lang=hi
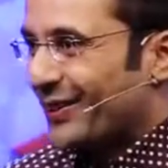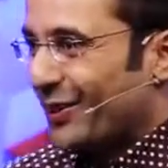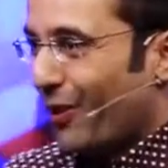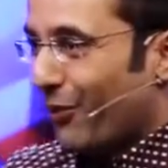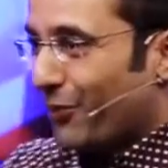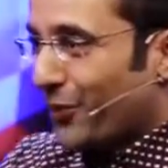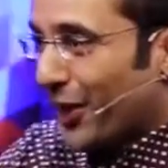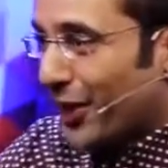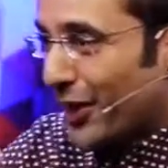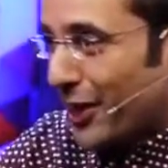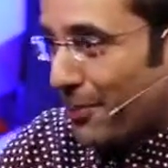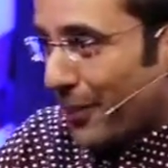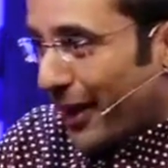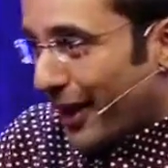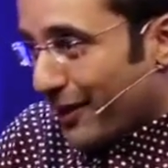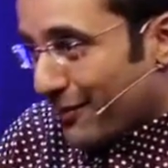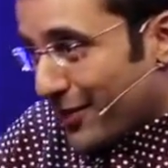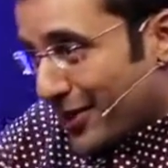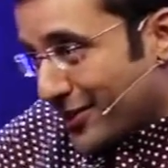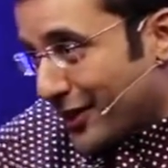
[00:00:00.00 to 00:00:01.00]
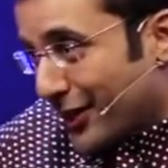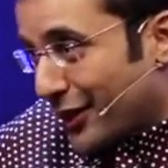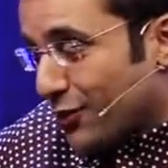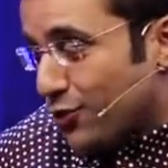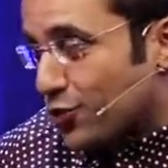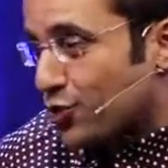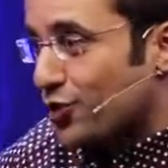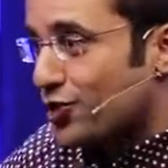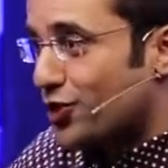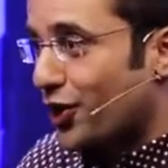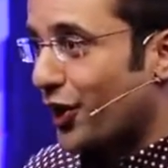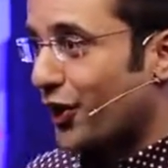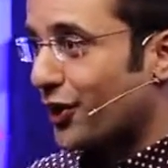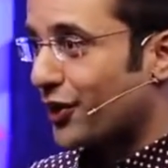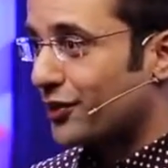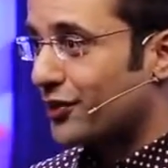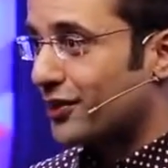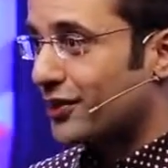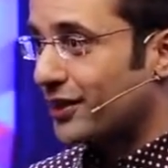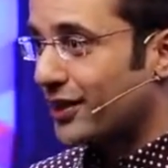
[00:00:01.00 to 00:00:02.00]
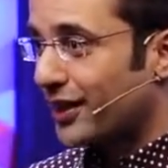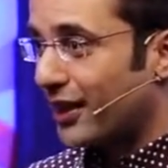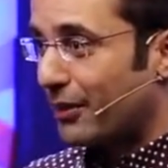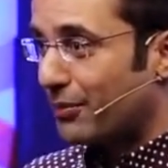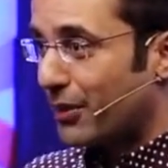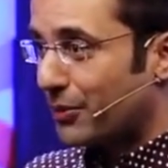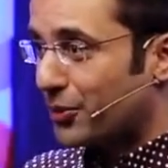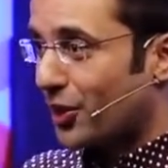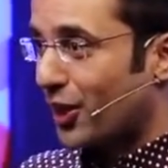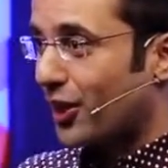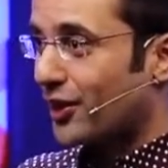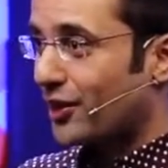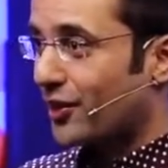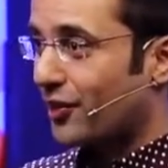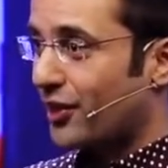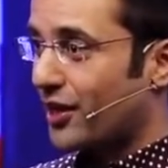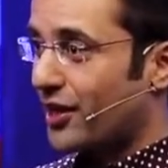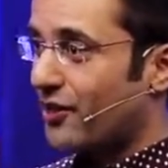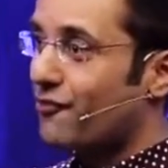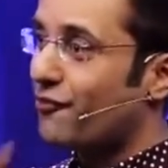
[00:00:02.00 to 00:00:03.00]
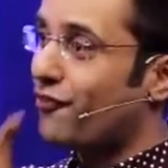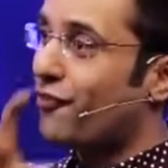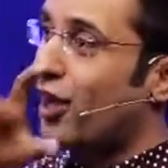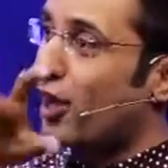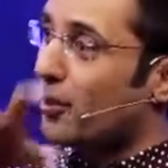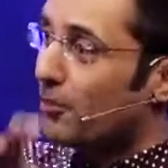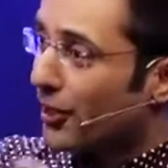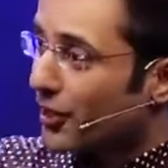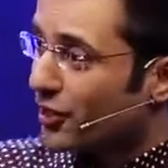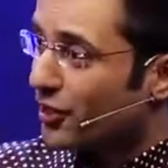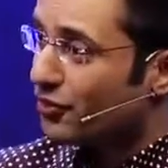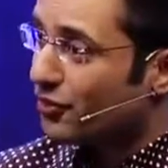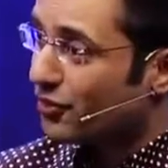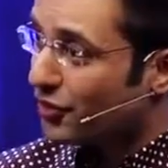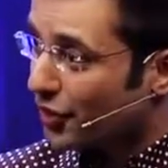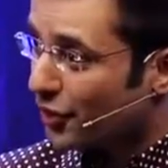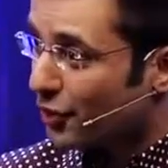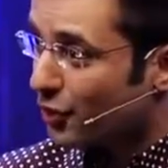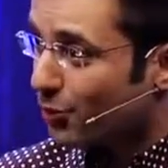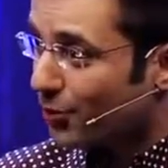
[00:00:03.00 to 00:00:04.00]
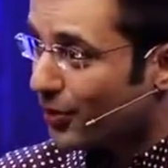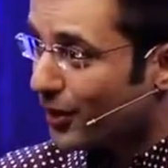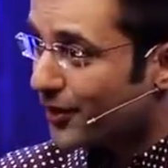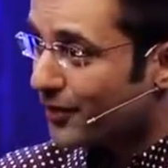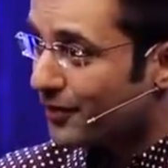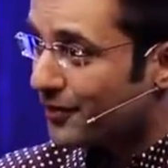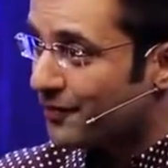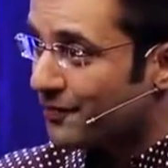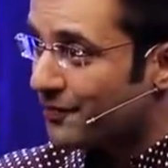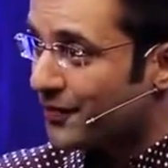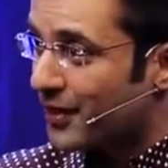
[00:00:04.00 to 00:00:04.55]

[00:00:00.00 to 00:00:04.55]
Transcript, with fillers: तो आप कहेंगे पहले हम ऐसे इंडिविजुअल्स के लिए करते थे अब हम क्या कर रहे हैं फार्मा इंडस्ट्री के ऊपर